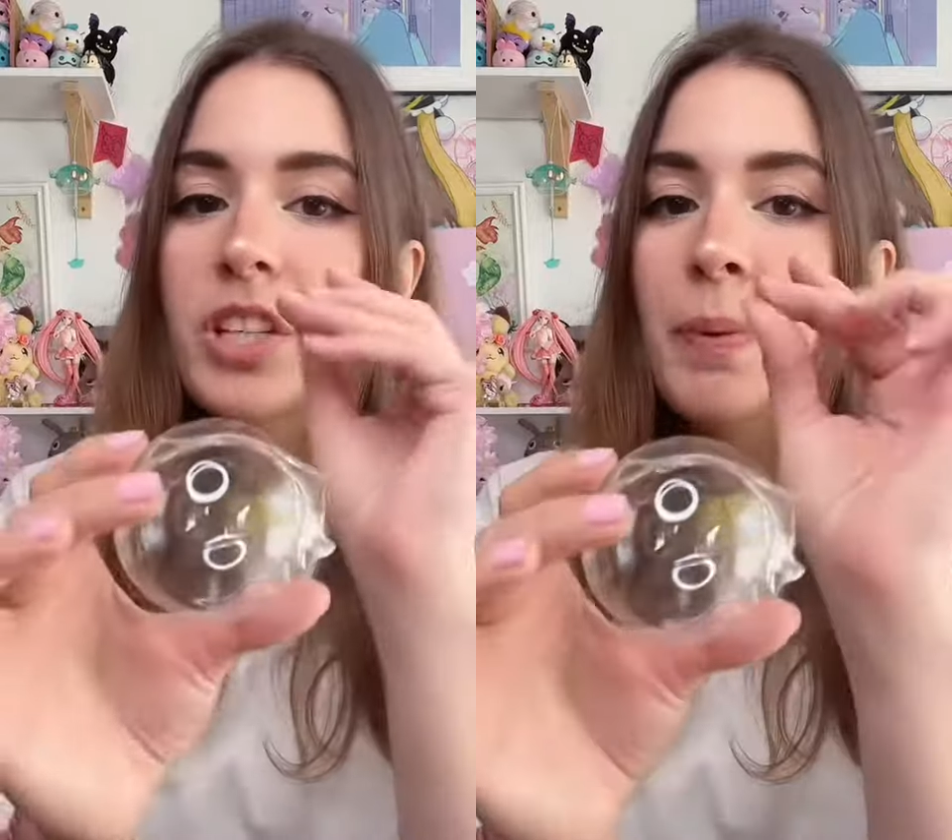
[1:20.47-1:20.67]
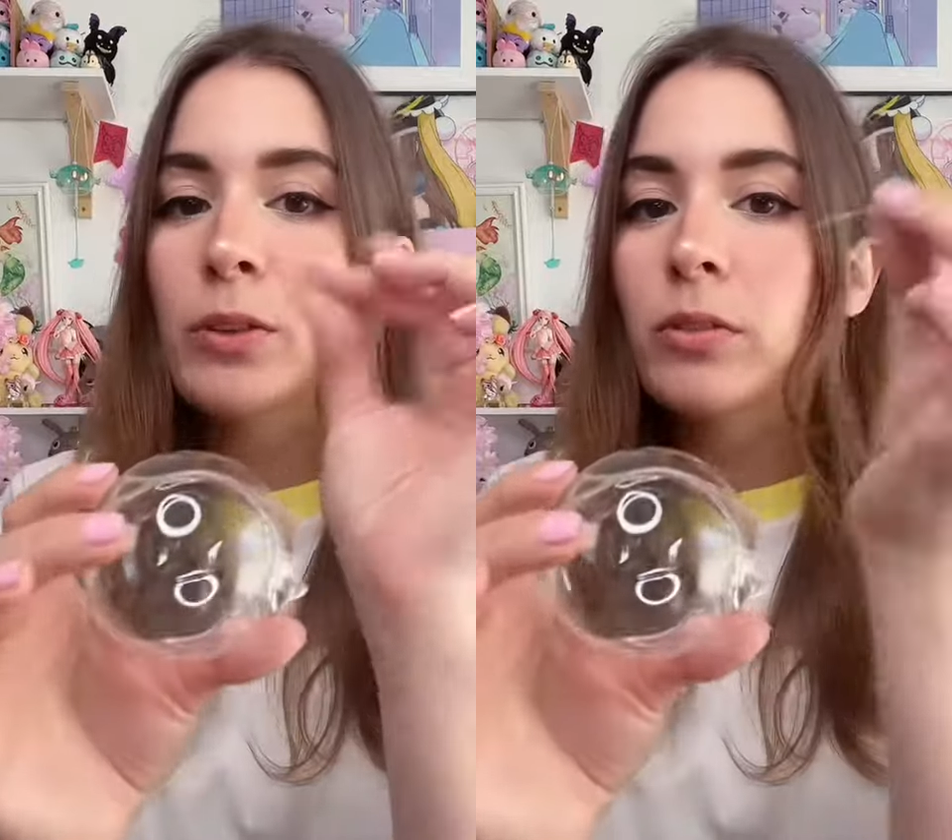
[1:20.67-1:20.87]

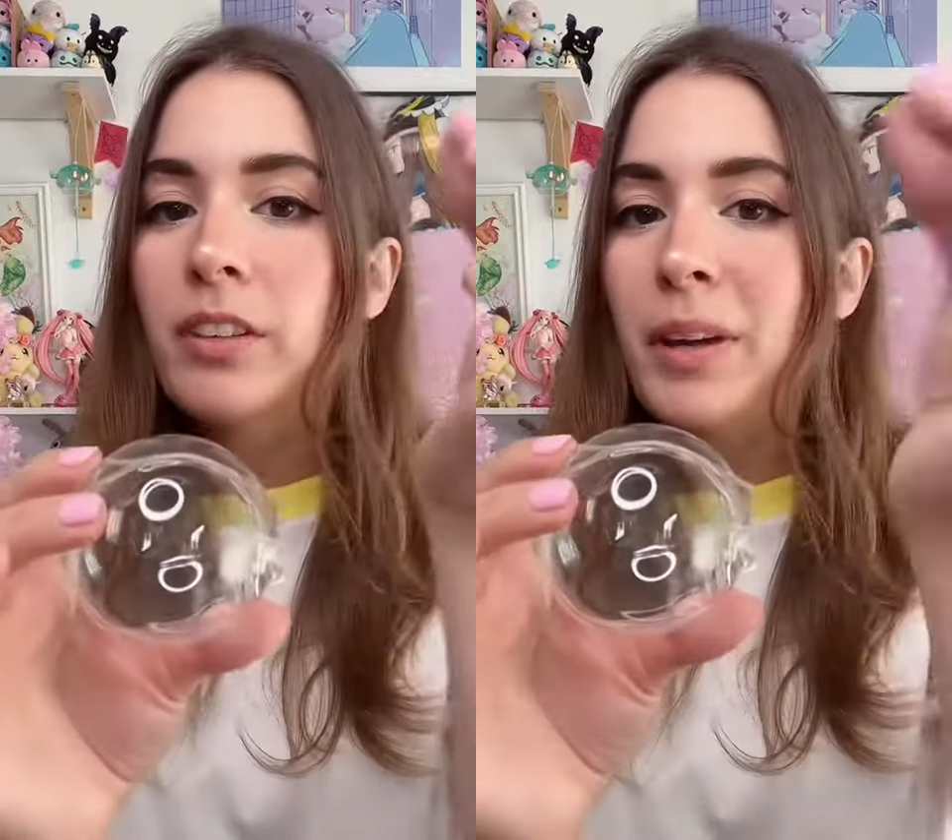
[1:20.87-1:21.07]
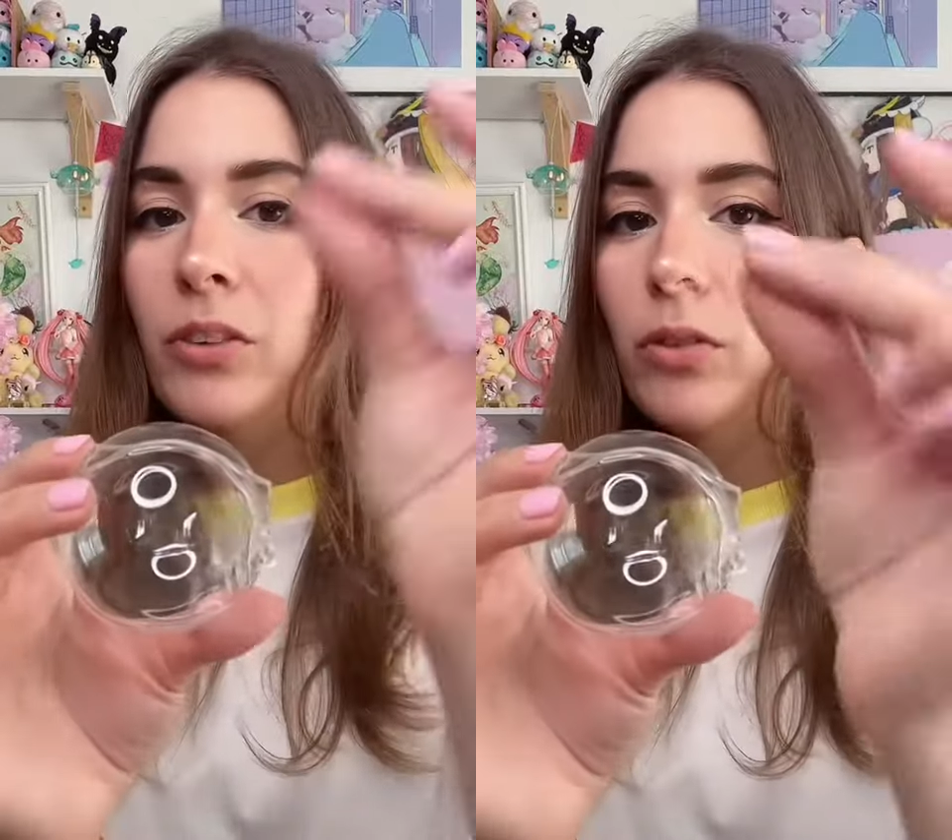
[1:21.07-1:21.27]
pas
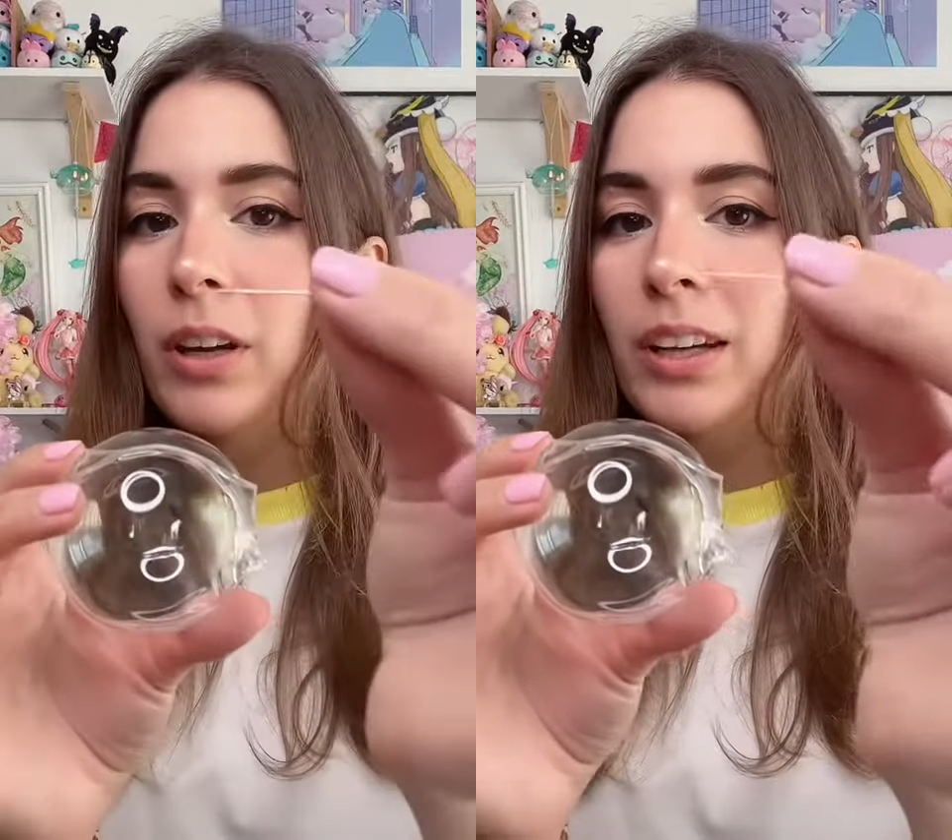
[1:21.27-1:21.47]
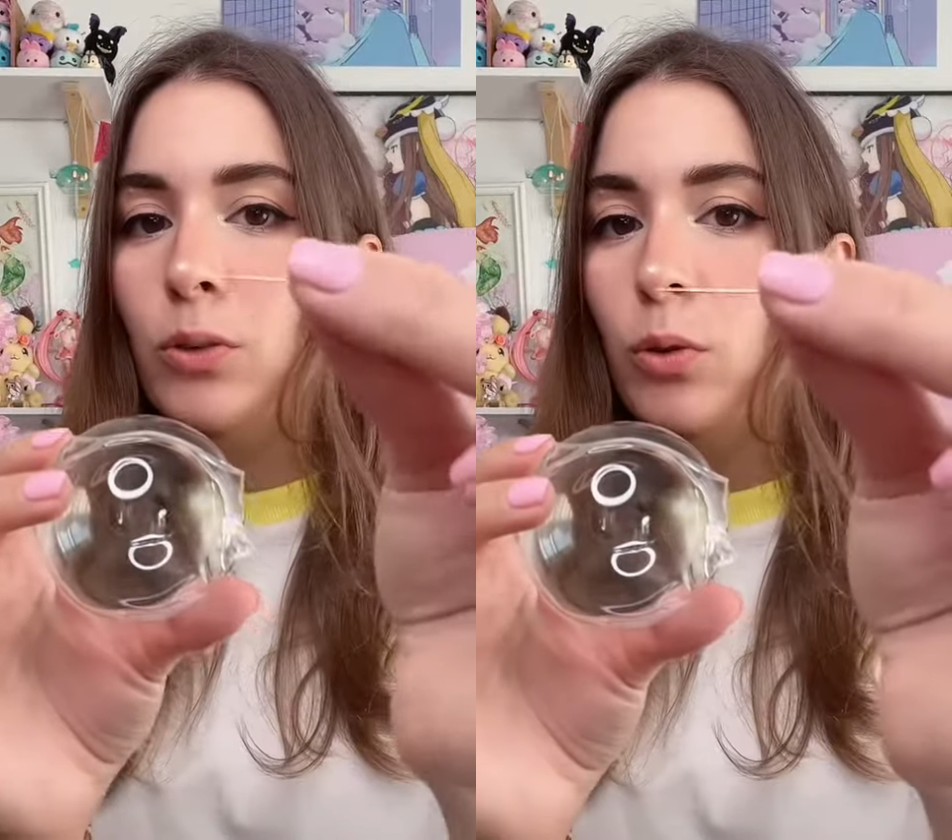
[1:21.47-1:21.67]
trouvé ma
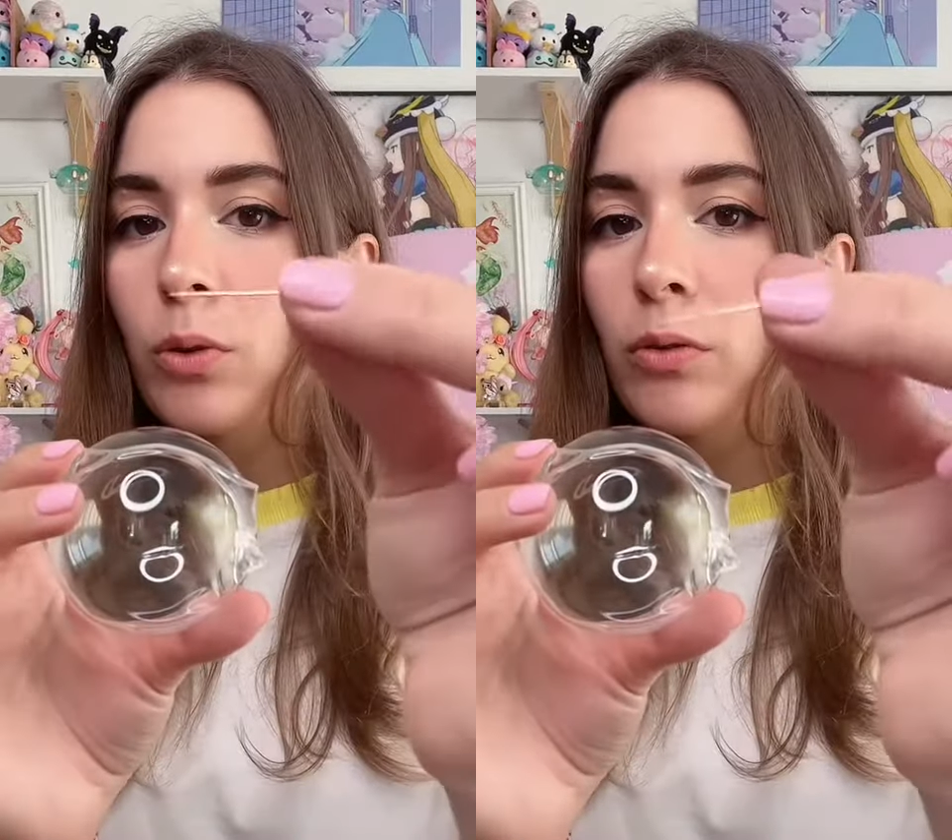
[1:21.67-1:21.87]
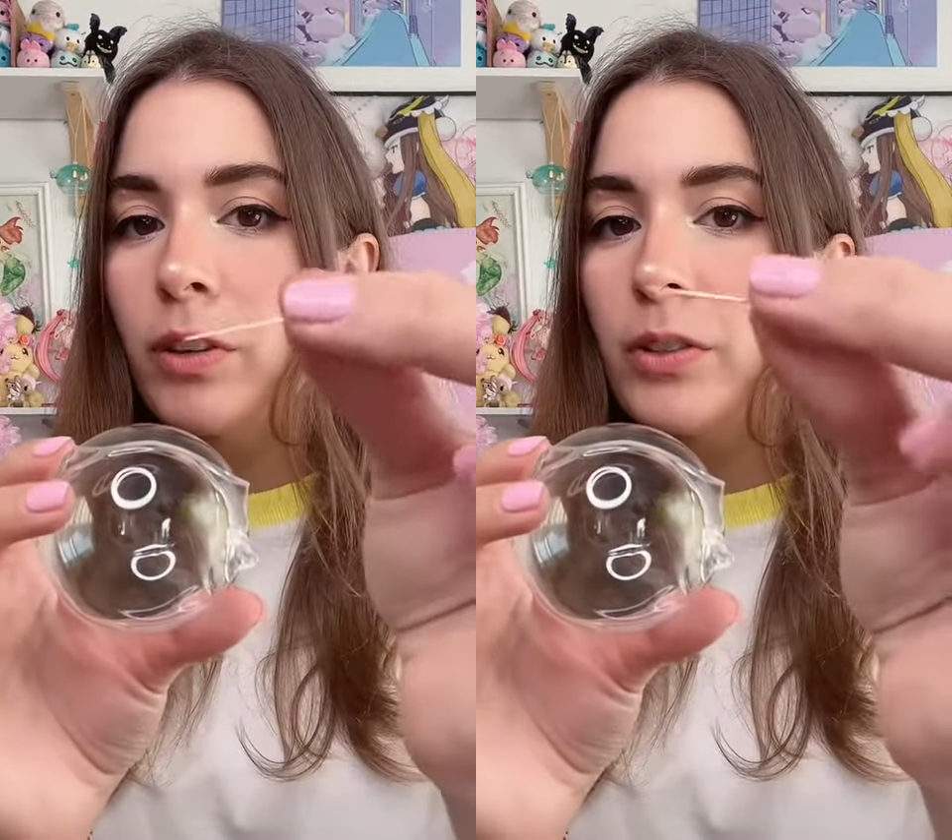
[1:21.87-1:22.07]
seringue donc on va